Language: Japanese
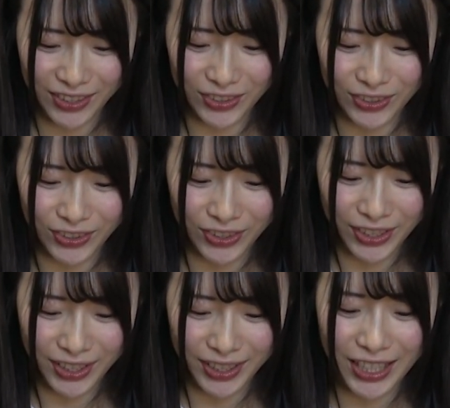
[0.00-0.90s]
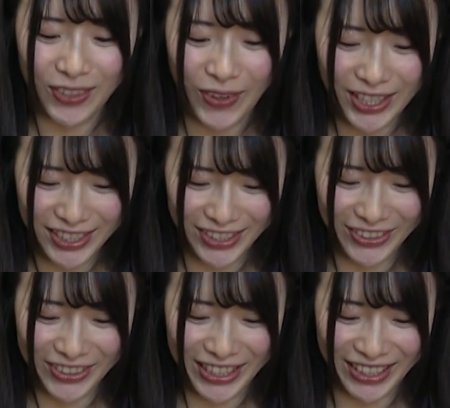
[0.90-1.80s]
そうですね、いろいろ
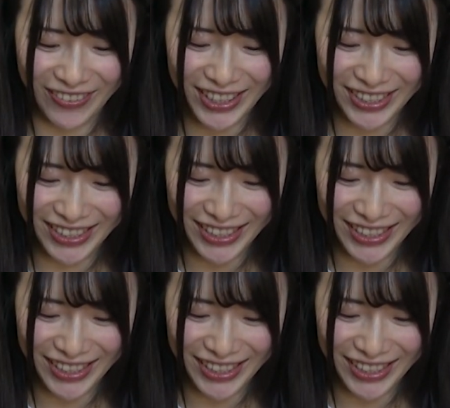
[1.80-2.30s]
できます。い